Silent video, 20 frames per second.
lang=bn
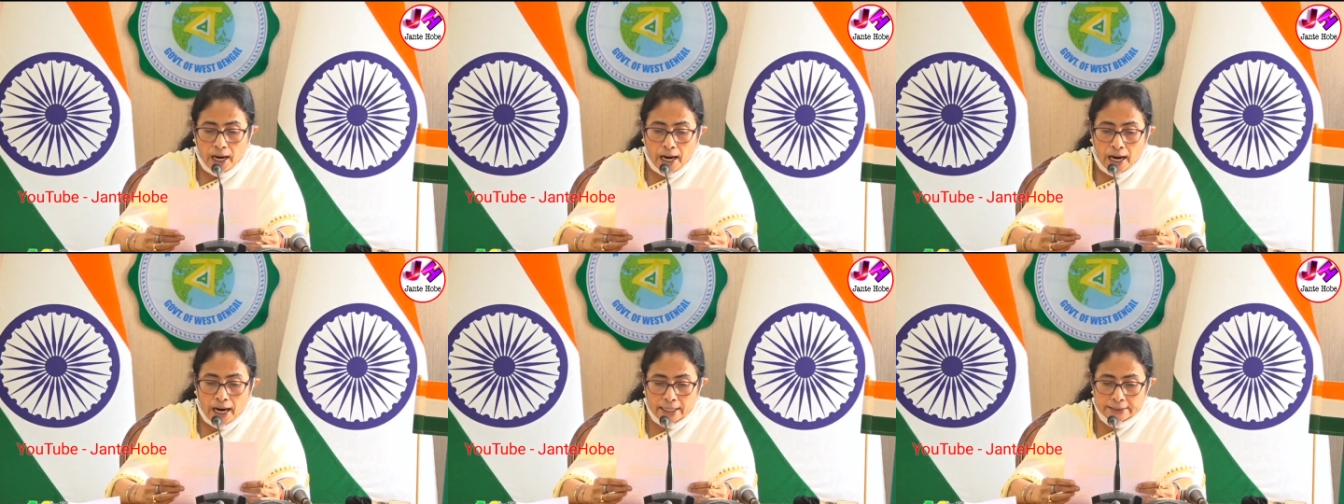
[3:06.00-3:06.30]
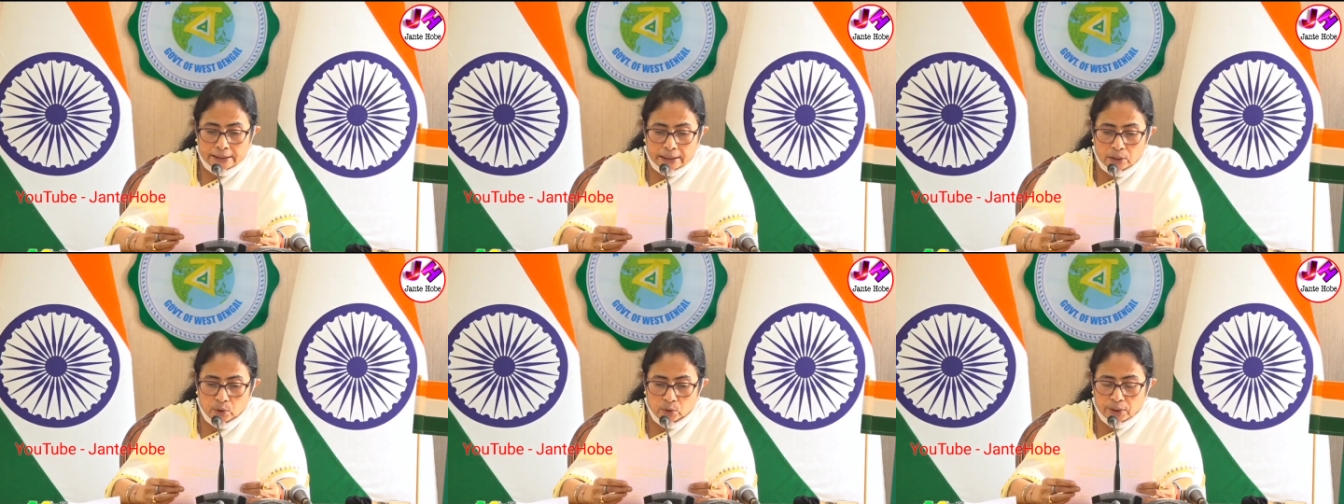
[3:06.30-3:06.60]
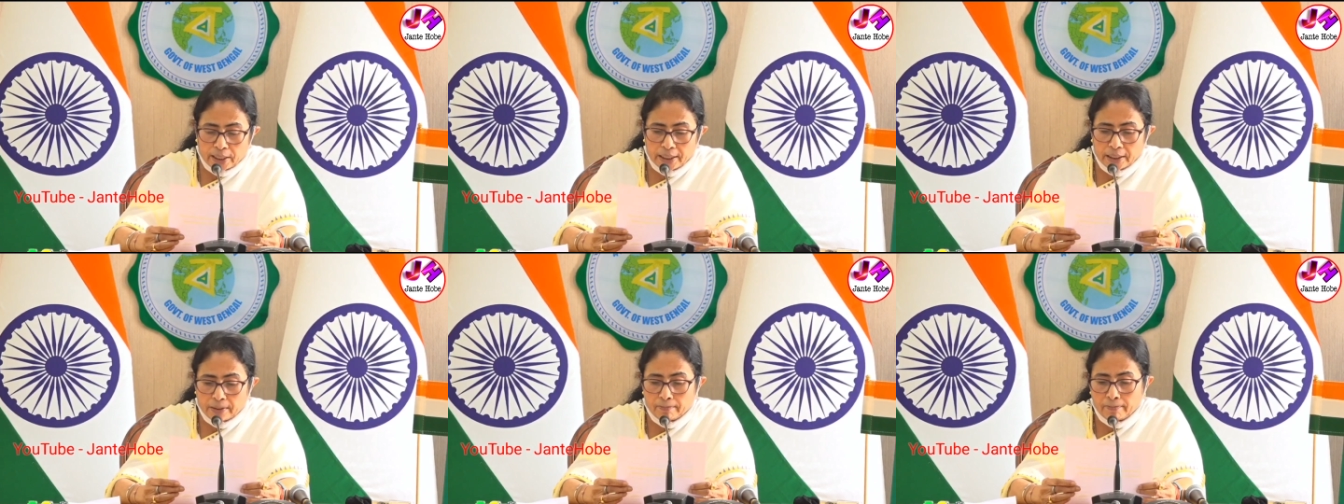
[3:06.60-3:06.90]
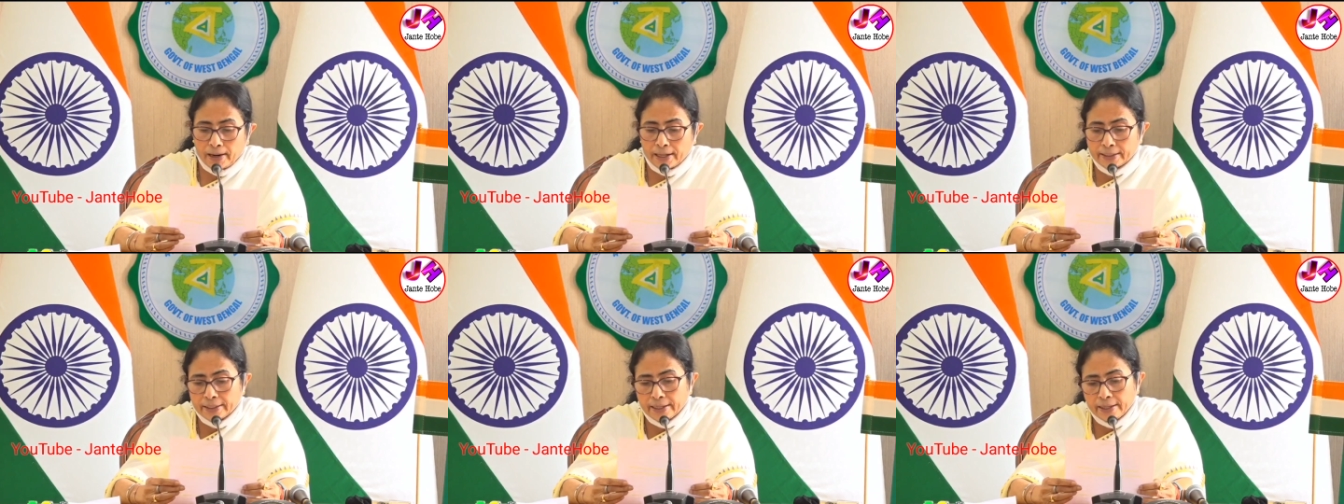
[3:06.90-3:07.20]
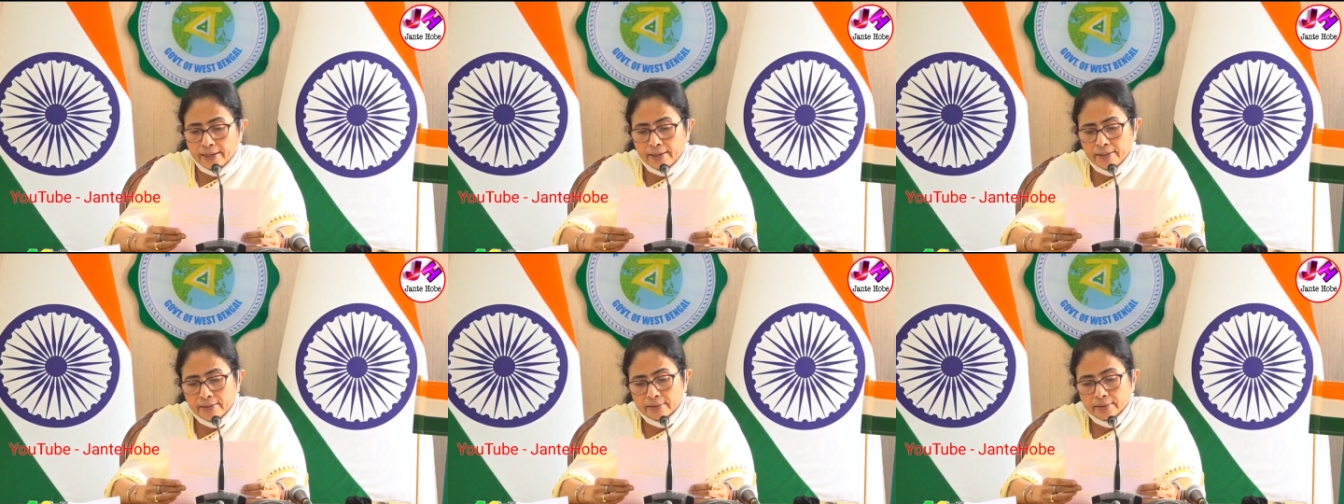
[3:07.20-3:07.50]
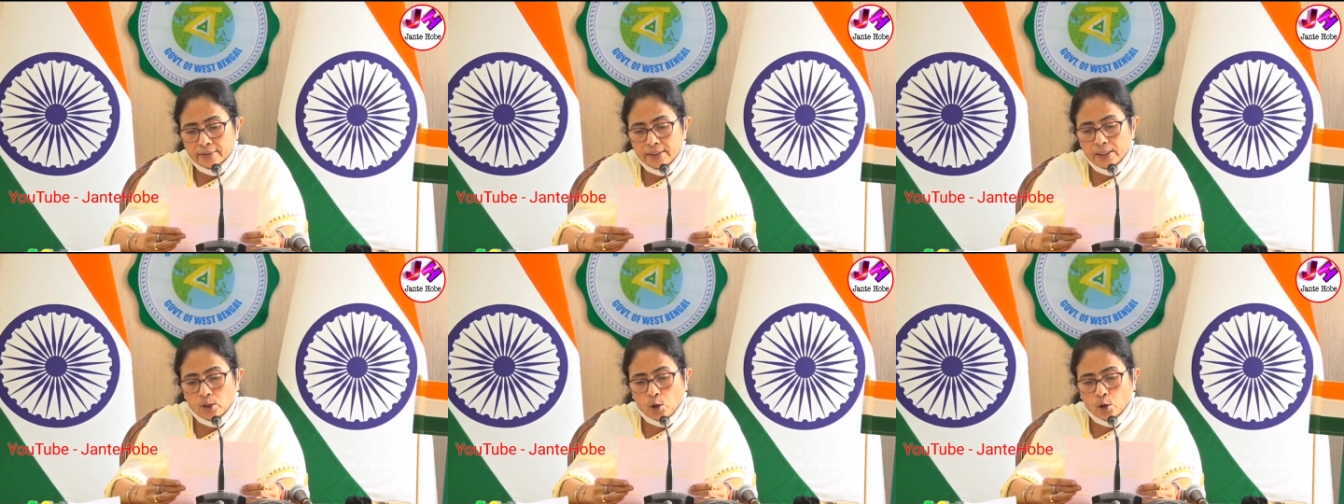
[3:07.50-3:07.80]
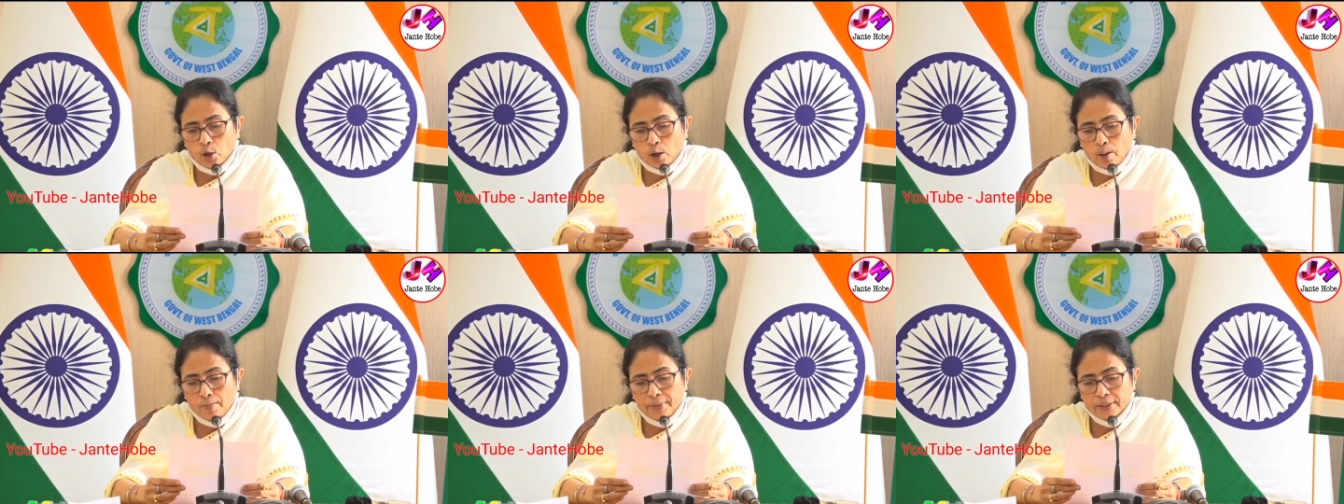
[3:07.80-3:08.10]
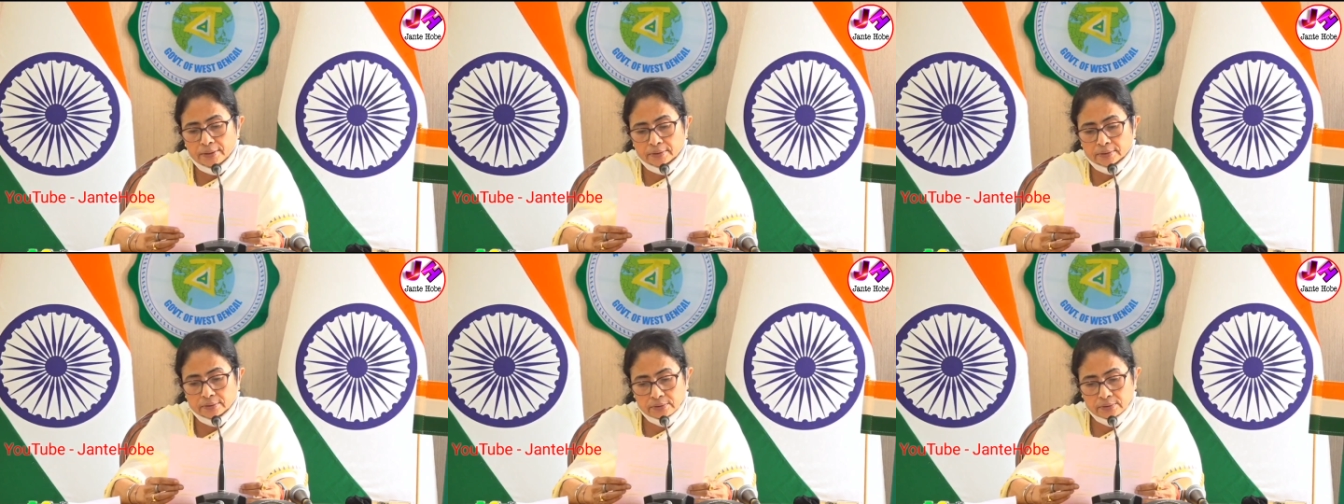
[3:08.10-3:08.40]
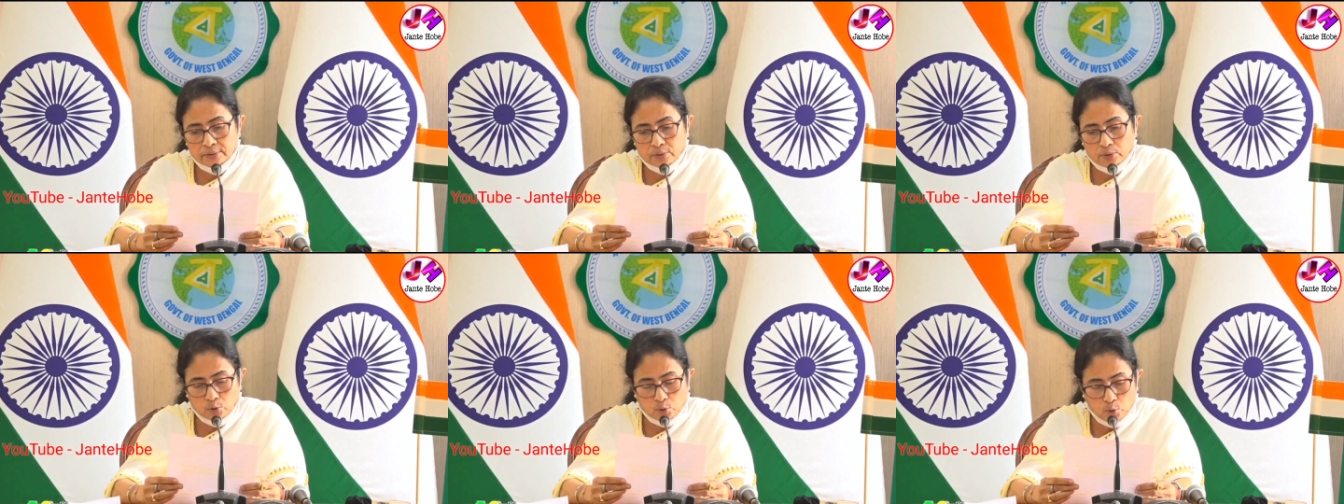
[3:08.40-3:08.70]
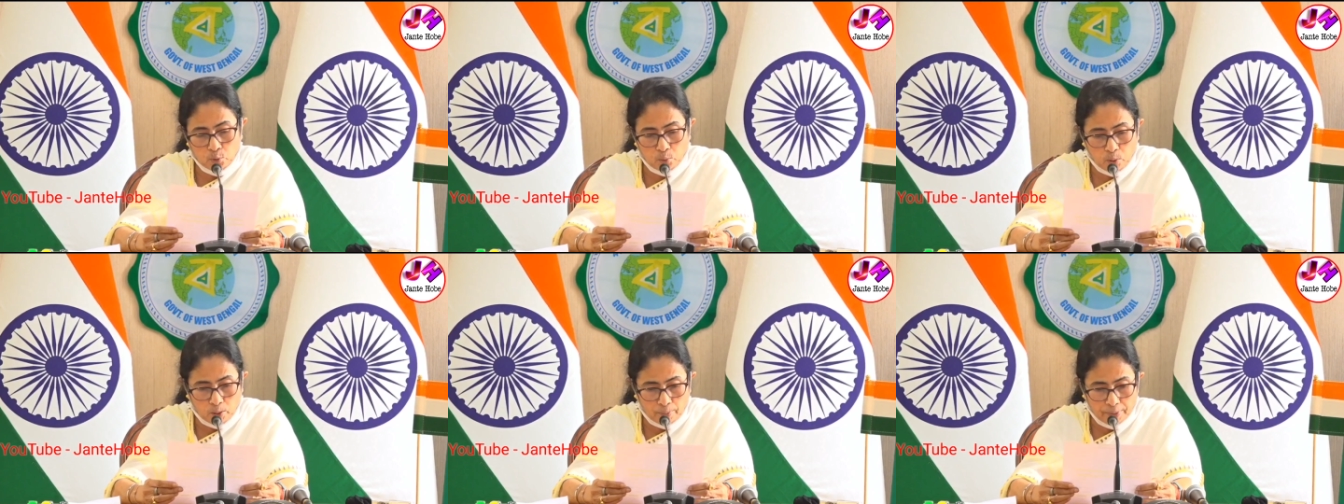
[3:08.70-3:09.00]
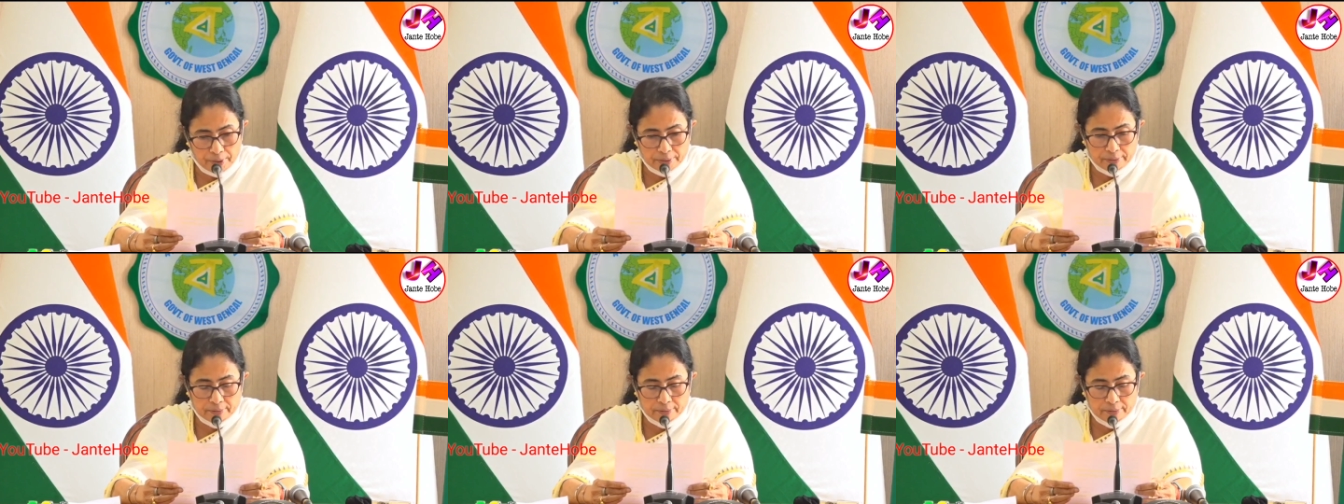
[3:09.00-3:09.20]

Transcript: আঠেরো তারিখ মানডে ইকোনমিক্স গ্রুপ হবে